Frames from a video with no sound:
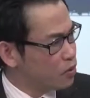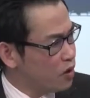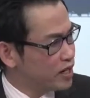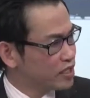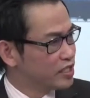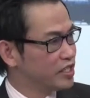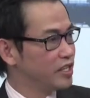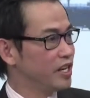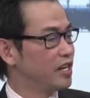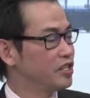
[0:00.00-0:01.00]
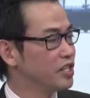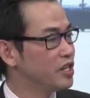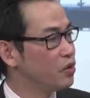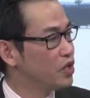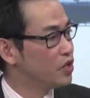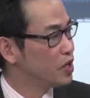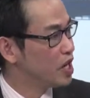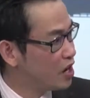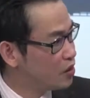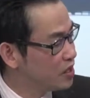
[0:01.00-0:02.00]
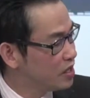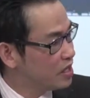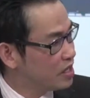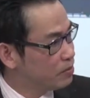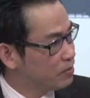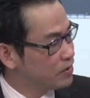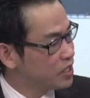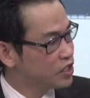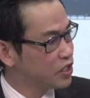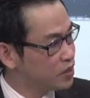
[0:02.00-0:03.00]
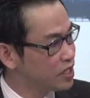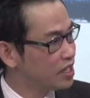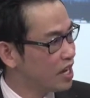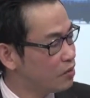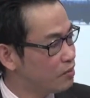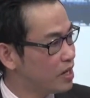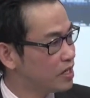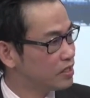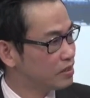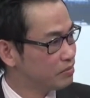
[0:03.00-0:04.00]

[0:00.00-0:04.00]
Ngọc Hoàng thì à, những dấu hiệu nào những triệu chứng nào mà